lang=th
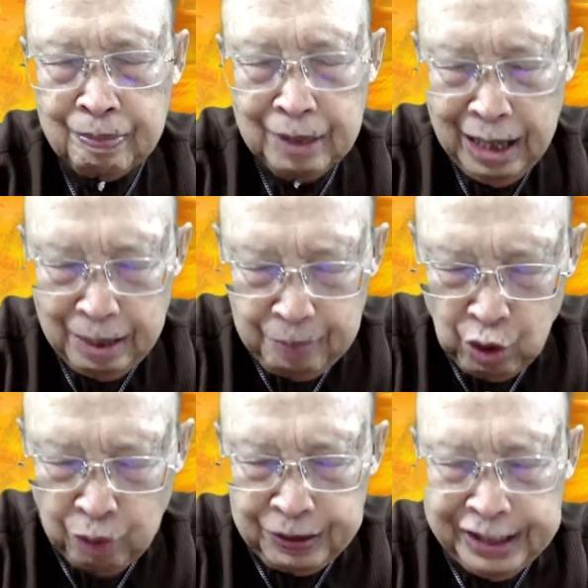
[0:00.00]
ให้ปรากฏ
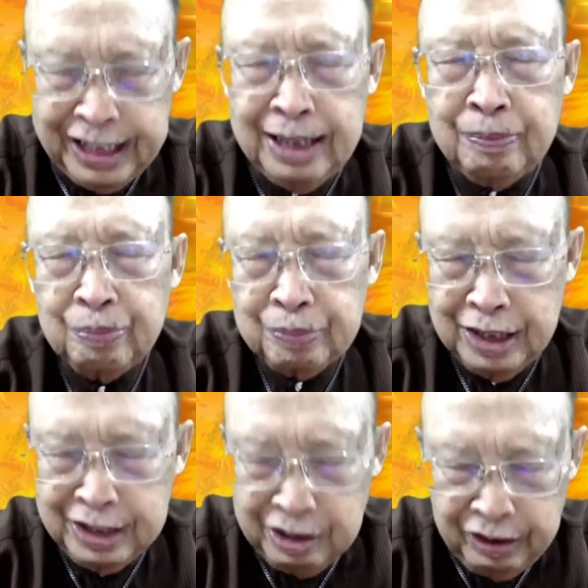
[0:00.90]
เป็นจริงใน
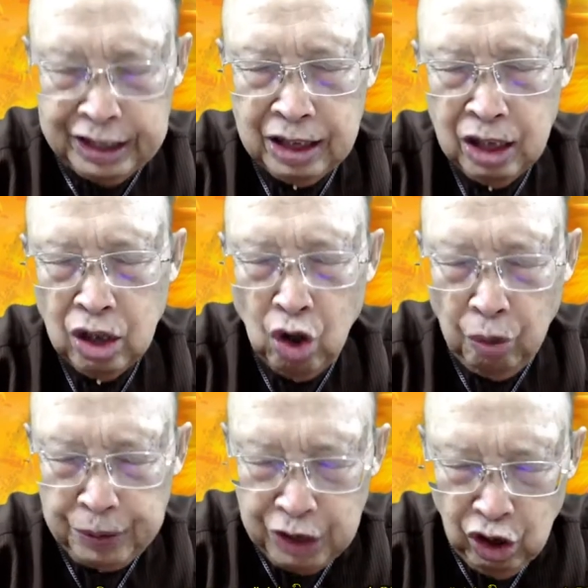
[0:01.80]
ชีวิตของ
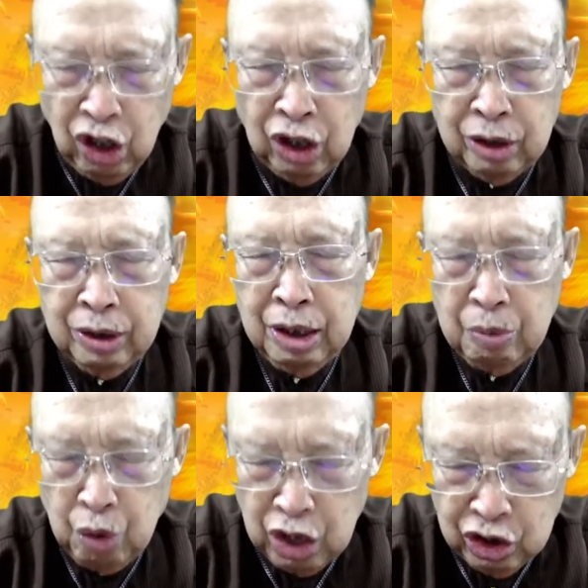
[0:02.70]
พี่น้อง พ
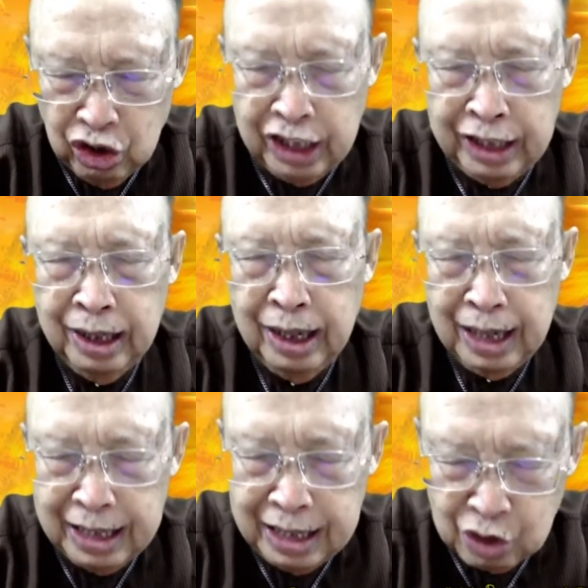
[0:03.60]
วกขน้อยค
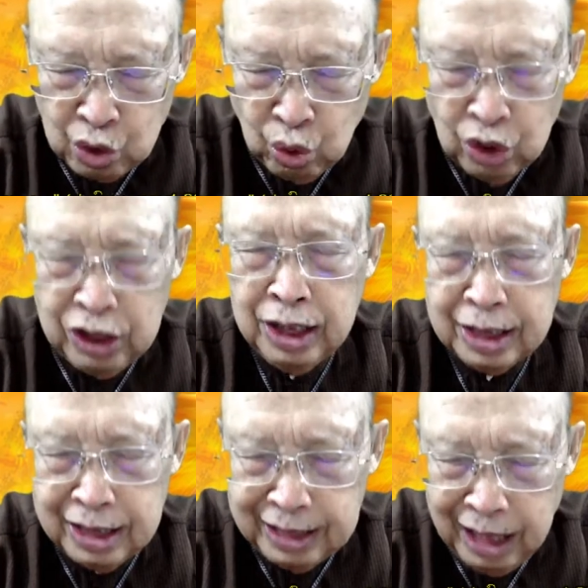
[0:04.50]
ณะศูนย์หรื
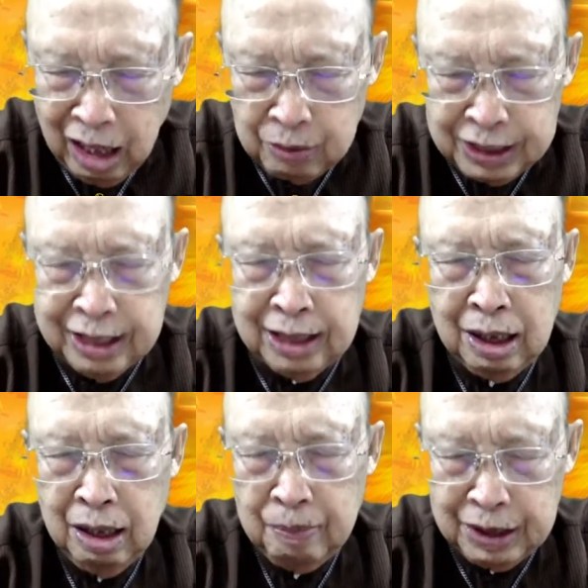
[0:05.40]
อจักาประเสริฐ
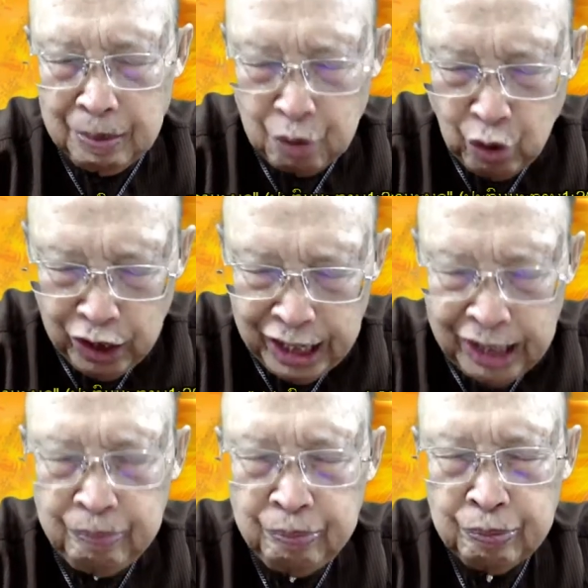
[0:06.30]
ประจำแขวง
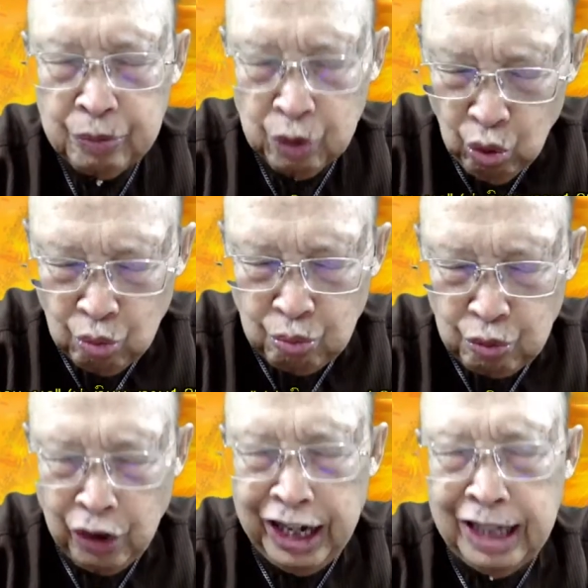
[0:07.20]
ทุกแข
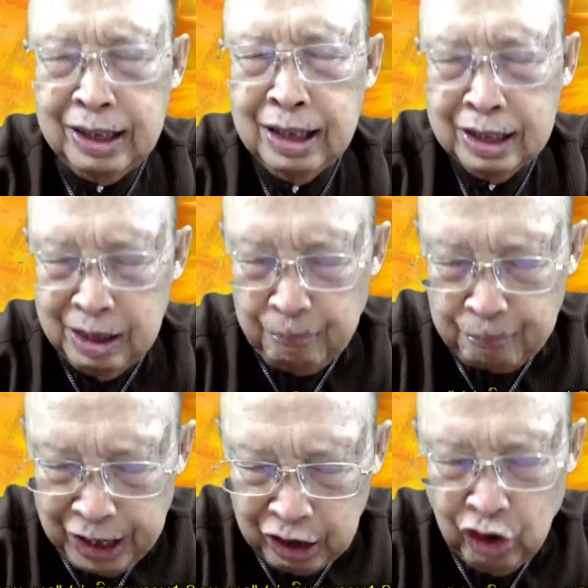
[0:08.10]
วง
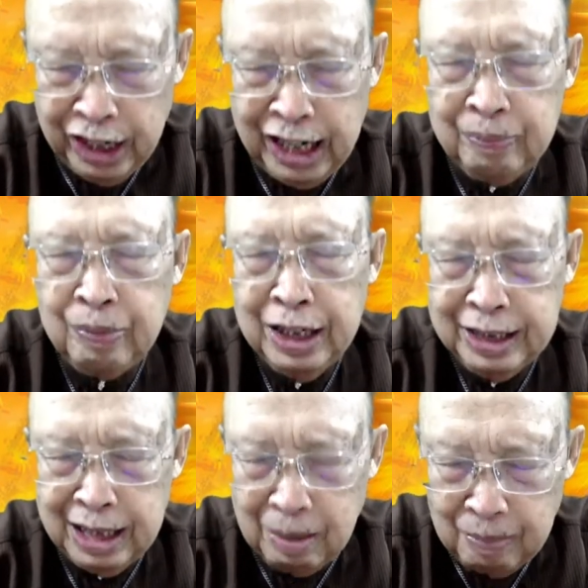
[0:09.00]
18 แขวง
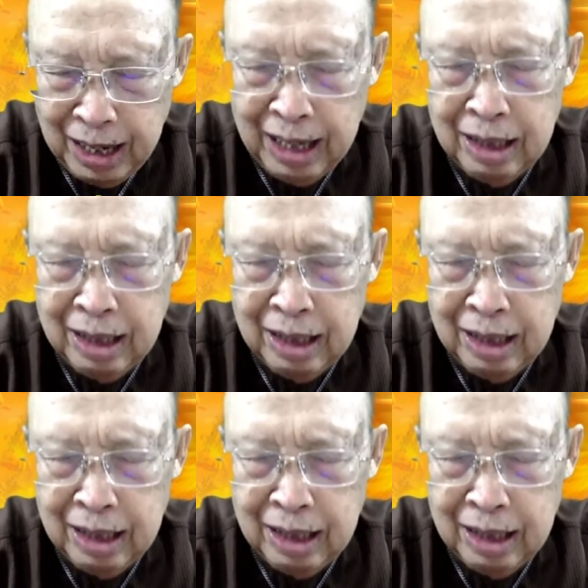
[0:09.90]
ที่กำลัง